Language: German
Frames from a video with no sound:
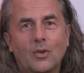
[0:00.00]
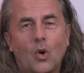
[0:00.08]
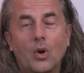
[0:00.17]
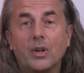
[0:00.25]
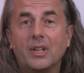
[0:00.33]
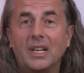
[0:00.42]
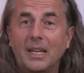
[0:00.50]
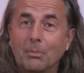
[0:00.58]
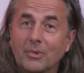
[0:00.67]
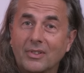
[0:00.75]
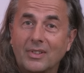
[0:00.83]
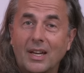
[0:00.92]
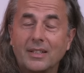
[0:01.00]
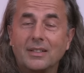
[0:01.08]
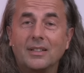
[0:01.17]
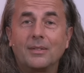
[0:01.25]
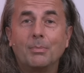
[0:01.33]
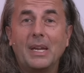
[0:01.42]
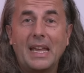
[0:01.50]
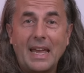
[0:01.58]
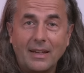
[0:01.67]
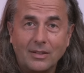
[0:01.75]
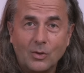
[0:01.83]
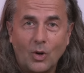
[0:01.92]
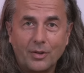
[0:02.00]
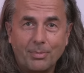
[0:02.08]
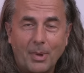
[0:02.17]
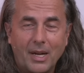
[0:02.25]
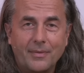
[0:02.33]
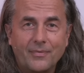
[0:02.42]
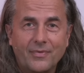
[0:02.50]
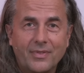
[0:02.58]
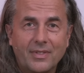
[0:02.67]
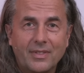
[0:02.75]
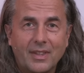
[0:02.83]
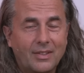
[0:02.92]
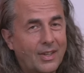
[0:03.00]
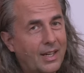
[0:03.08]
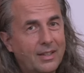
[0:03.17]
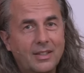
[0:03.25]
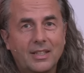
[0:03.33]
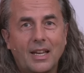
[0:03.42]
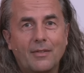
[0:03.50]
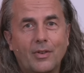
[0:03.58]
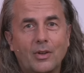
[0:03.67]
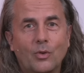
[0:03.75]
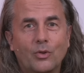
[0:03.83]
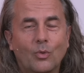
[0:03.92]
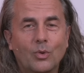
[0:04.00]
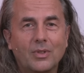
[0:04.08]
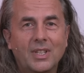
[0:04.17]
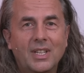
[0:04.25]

eure Lebenszeit ist mir echt kostbar. Das sage ich nicht einfach nur so.